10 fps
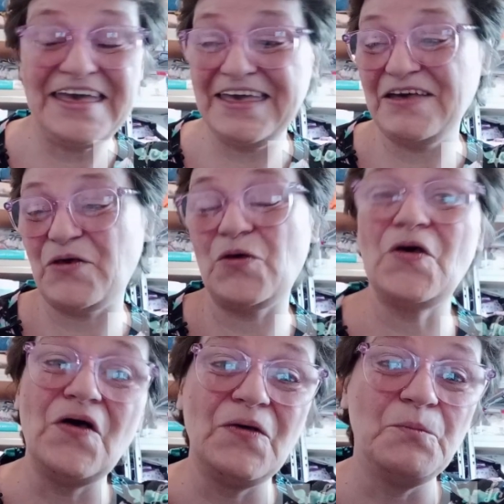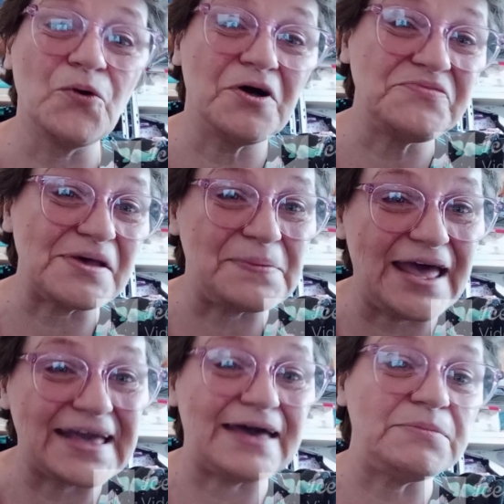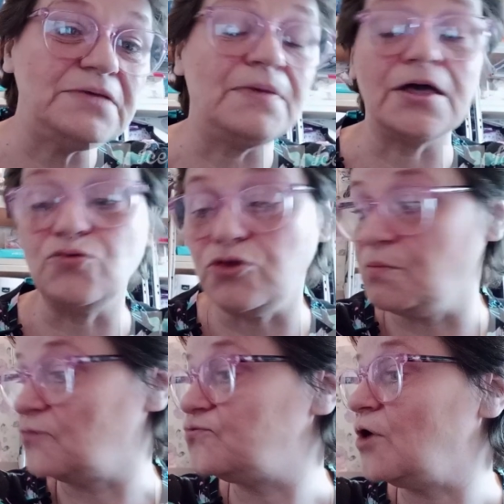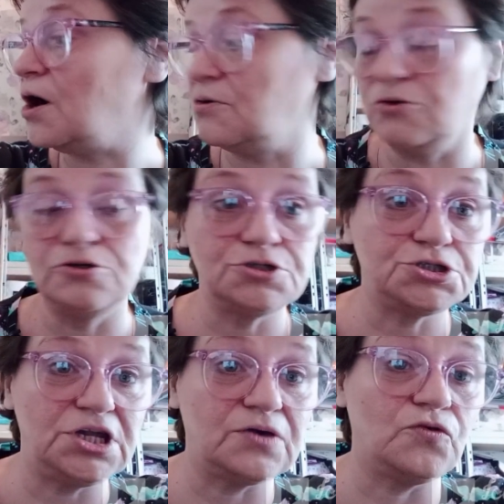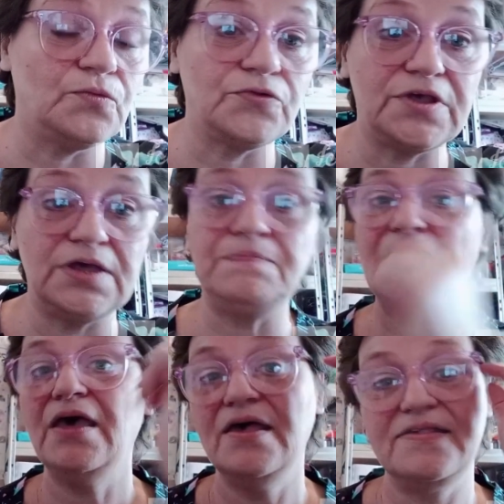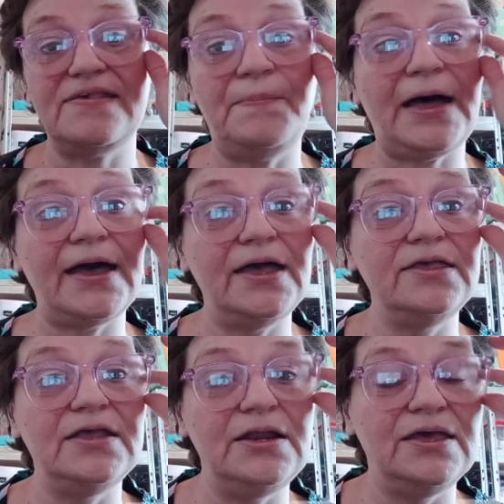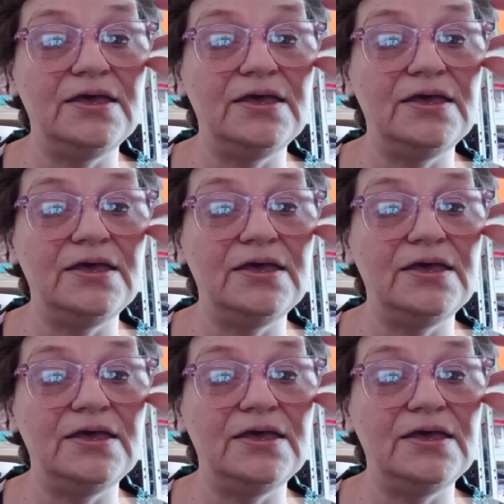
Et euh, bon, comme ça plaît à Camille, ben écoutez, ma foi, je l'ai commandé. C'est pareil, il